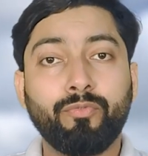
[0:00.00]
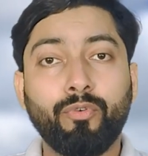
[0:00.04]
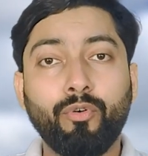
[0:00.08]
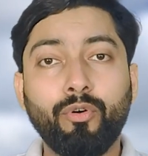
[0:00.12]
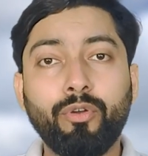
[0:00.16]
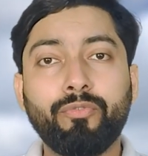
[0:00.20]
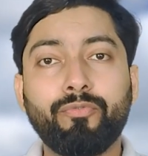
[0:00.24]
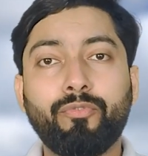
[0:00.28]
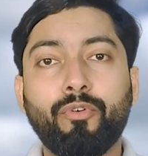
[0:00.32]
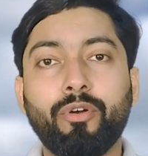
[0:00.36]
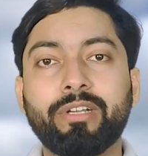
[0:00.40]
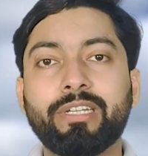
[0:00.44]

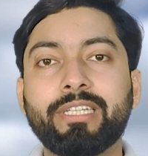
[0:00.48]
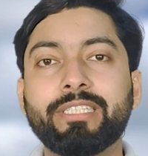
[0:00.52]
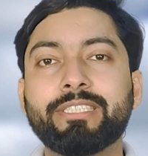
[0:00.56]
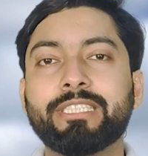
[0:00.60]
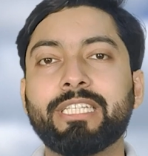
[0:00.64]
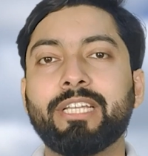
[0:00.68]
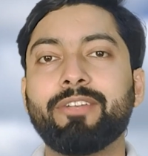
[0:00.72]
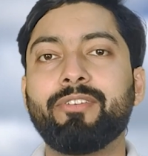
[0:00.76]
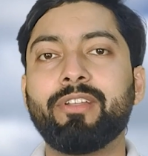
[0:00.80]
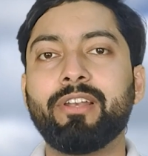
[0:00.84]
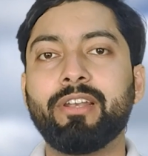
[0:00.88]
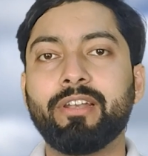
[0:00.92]

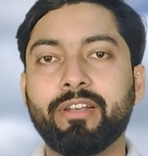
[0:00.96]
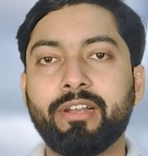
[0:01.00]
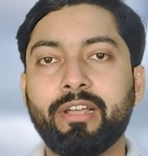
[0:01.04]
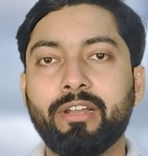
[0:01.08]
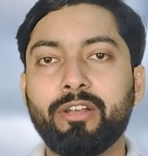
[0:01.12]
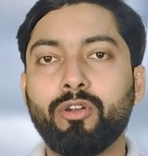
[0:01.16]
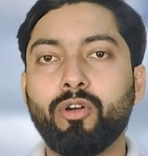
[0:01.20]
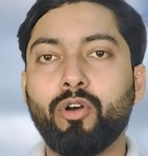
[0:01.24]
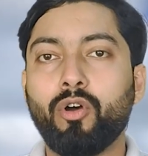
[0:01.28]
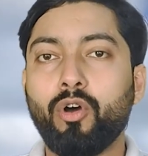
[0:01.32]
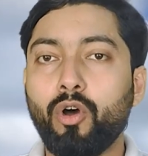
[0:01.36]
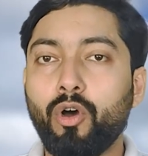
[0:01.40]
447
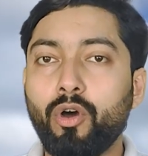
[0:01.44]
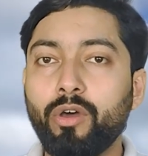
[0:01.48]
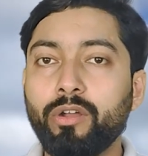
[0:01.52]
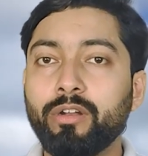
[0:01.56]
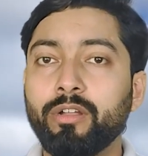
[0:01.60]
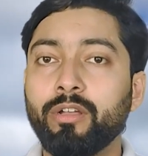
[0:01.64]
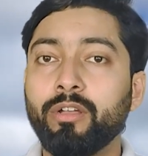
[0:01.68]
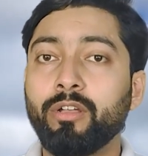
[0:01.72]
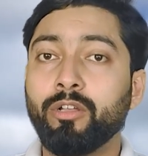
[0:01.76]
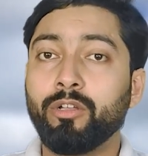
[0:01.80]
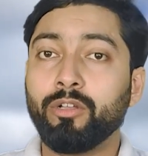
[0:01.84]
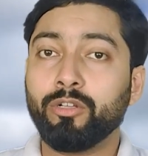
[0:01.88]
रन
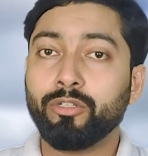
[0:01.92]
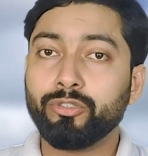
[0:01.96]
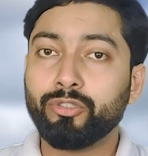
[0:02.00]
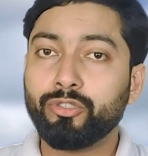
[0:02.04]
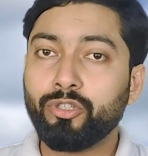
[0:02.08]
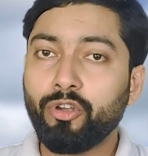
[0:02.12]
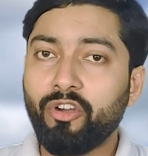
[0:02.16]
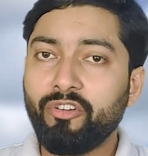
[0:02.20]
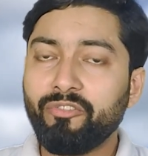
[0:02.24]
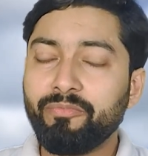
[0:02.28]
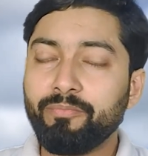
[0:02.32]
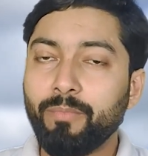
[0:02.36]
और
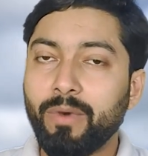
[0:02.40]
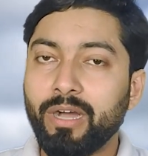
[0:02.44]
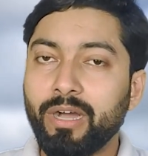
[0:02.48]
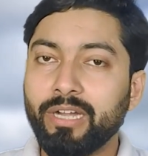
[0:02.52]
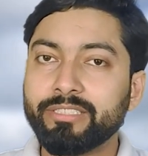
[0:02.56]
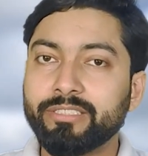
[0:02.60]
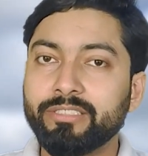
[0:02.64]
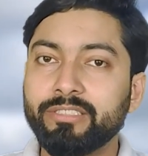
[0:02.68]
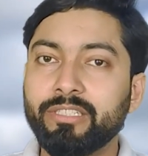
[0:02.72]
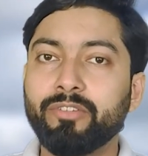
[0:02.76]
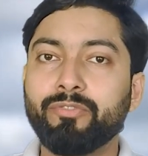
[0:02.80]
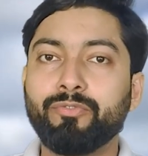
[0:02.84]
जॉफ
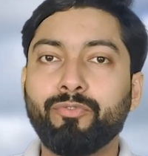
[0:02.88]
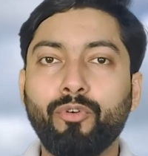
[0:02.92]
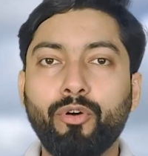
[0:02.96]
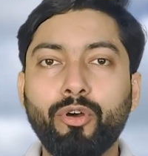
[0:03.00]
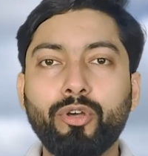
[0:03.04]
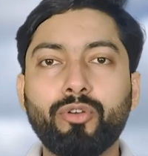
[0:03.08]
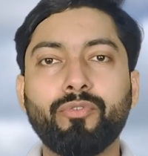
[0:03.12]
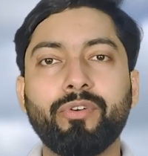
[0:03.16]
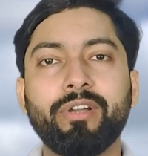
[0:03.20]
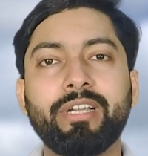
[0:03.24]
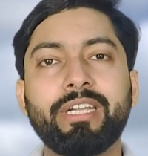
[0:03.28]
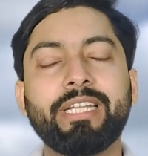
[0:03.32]
मार्श ने
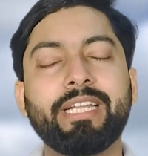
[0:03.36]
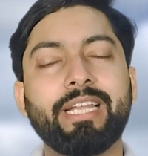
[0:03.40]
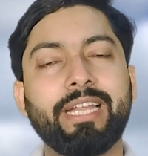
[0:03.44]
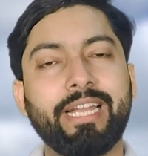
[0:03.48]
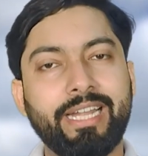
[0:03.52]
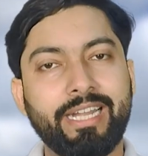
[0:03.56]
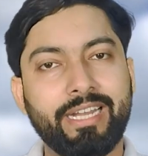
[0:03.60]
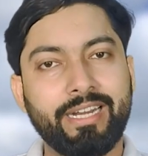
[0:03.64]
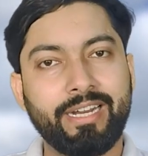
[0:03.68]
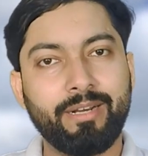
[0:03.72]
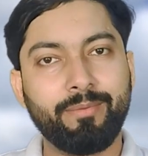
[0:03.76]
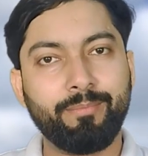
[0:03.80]

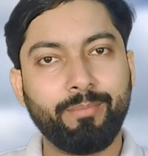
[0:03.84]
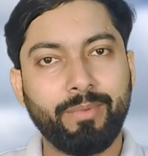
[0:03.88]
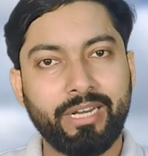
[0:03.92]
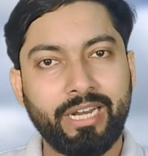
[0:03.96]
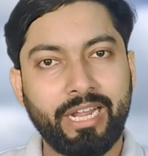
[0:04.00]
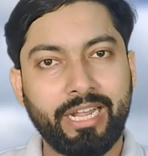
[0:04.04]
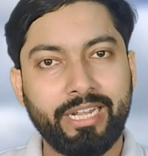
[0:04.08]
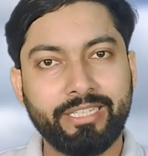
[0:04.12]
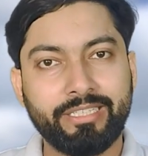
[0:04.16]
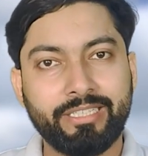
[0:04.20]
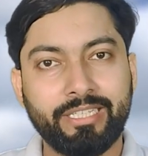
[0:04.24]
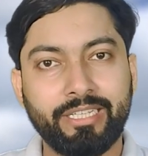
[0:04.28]
428 रन
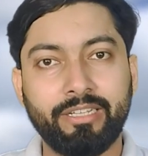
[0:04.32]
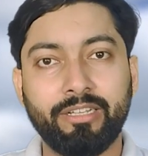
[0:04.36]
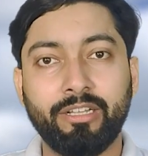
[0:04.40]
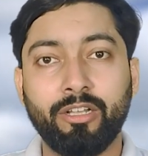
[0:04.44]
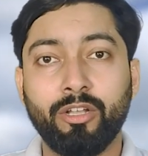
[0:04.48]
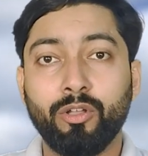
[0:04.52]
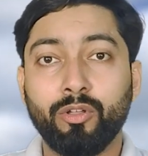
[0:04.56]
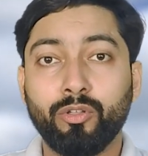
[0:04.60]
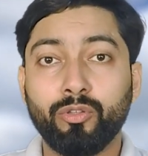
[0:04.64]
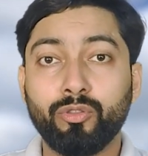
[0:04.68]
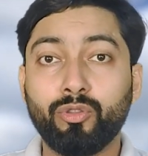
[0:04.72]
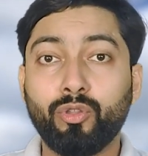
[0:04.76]
बनाए थे
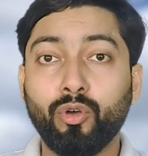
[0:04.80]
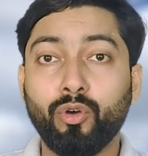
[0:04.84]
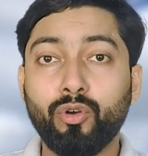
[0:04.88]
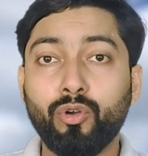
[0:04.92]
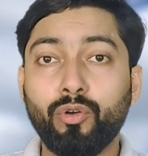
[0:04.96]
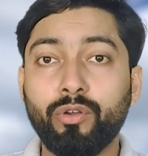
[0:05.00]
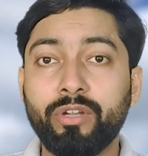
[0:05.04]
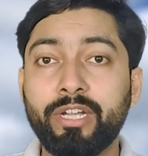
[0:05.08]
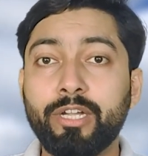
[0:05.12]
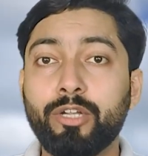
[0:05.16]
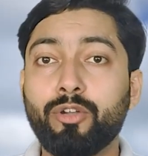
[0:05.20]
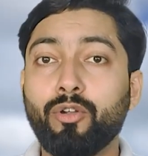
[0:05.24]

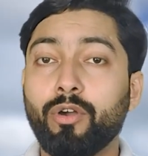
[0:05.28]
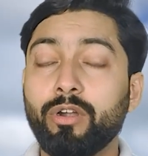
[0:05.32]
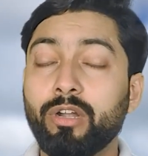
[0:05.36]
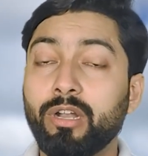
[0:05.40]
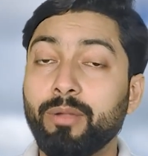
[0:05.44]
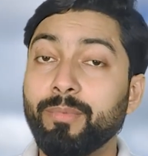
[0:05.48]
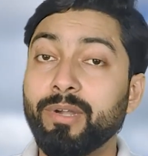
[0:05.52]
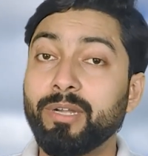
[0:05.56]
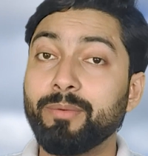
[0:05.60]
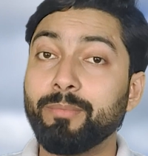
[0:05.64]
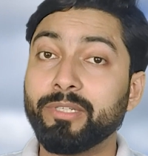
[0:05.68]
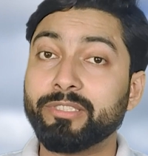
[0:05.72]
दोनों ही
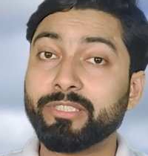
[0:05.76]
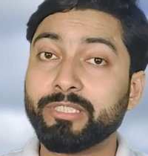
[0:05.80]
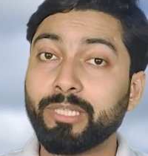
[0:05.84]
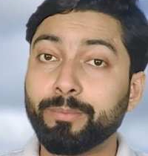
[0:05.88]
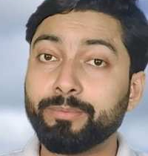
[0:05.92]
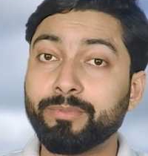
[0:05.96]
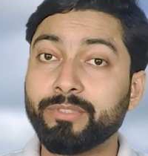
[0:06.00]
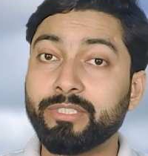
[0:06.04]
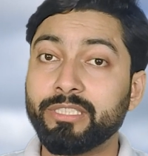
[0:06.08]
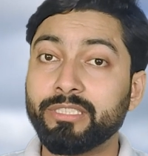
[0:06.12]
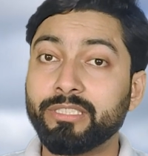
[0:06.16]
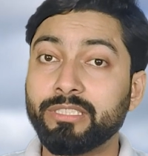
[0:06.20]
टूर्नामेंट में
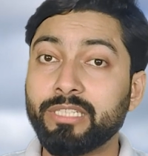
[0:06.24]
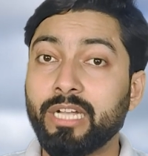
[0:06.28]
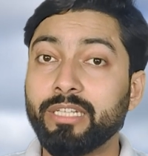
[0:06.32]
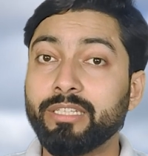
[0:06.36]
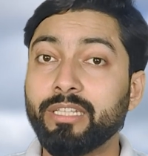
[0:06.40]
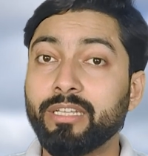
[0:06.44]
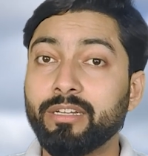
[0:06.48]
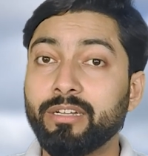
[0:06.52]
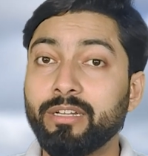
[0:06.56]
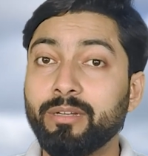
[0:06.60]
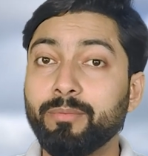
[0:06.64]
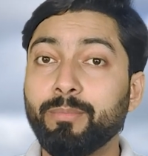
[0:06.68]
सबसे
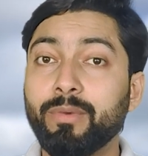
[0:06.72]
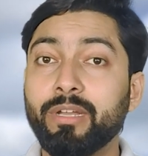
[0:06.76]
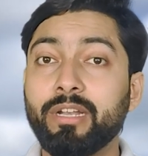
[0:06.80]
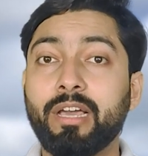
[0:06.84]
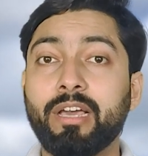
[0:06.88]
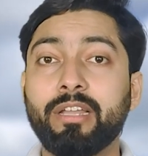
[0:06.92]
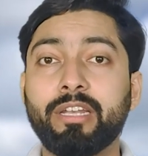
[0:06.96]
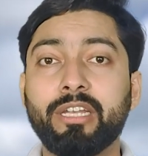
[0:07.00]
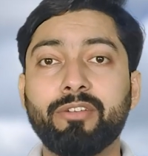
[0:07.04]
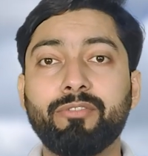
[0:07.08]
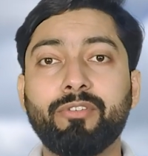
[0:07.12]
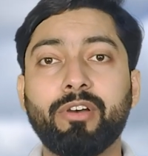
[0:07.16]
ज़्यादा रन
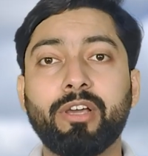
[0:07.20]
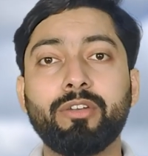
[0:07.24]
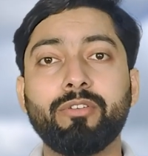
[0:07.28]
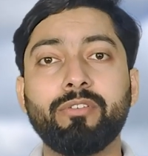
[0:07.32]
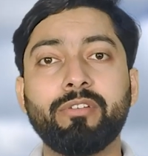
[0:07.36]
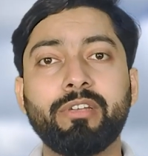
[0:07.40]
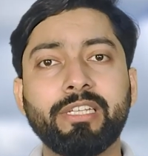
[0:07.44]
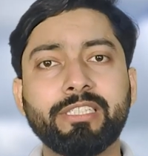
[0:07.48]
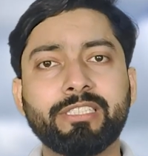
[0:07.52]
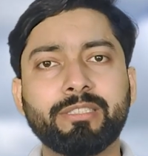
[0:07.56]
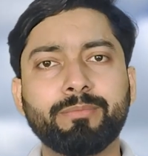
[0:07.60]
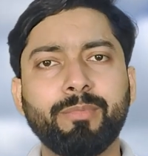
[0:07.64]
बनाने
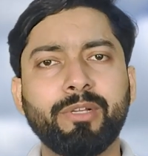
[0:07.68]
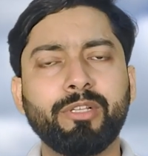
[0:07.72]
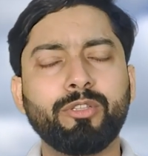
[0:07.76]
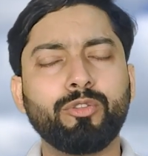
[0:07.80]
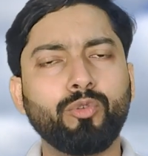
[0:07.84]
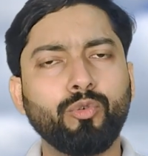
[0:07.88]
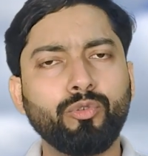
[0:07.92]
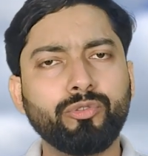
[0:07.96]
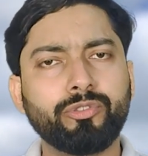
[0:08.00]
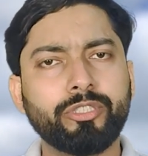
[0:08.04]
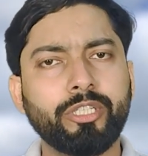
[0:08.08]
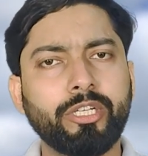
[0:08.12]
वाली लिस्ट
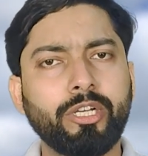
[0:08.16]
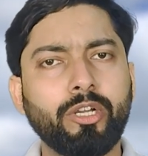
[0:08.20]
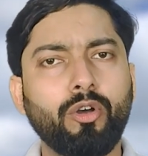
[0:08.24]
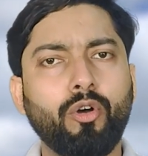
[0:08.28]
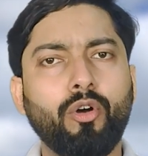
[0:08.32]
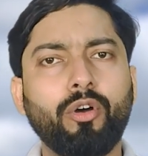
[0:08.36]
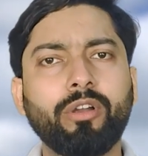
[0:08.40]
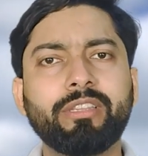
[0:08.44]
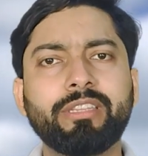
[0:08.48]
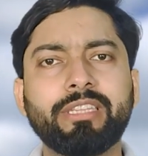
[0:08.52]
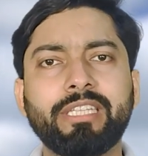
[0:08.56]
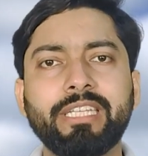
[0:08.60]
में दूसरे
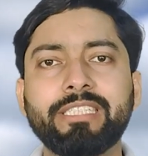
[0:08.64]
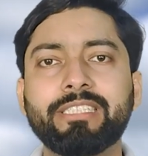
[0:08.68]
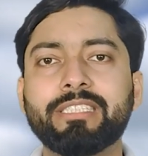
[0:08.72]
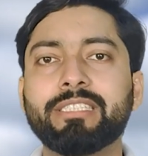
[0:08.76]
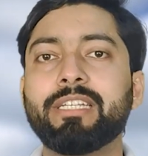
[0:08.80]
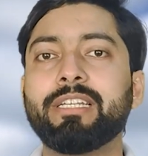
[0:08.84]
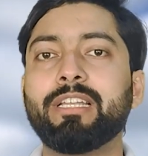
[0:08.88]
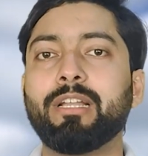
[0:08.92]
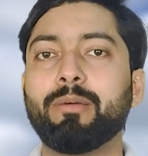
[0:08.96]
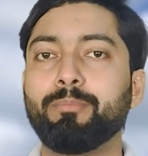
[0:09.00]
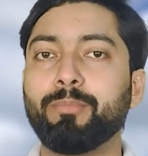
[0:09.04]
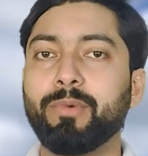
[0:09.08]
और
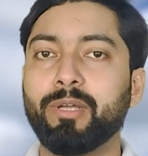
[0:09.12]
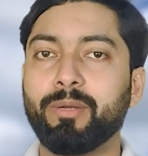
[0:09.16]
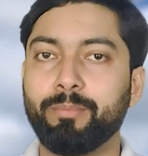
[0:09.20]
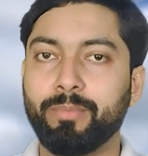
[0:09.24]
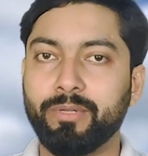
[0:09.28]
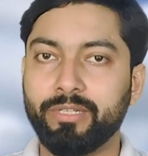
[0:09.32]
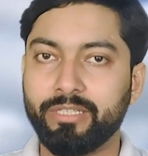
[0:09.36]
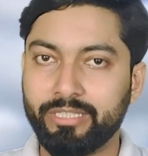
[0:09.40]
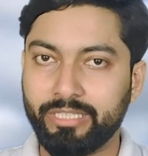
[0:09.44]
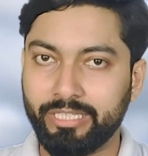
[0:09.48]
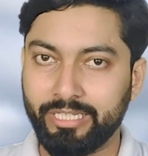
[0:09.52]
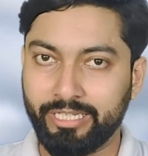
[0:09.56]
तीसरे नंबर
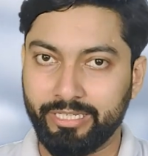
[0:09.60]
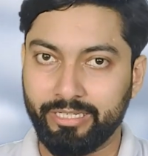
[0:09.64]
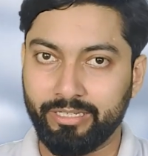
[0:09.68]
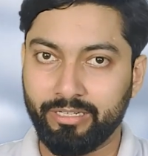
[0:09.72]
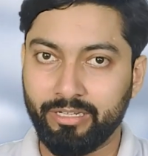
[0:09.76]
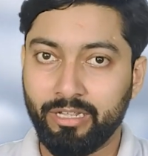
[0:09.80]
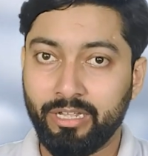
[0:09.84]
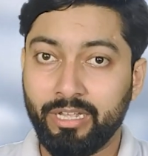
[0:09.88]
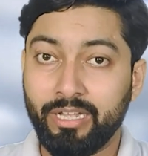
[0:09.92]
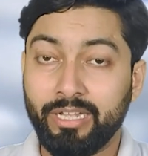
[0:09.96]
पर थे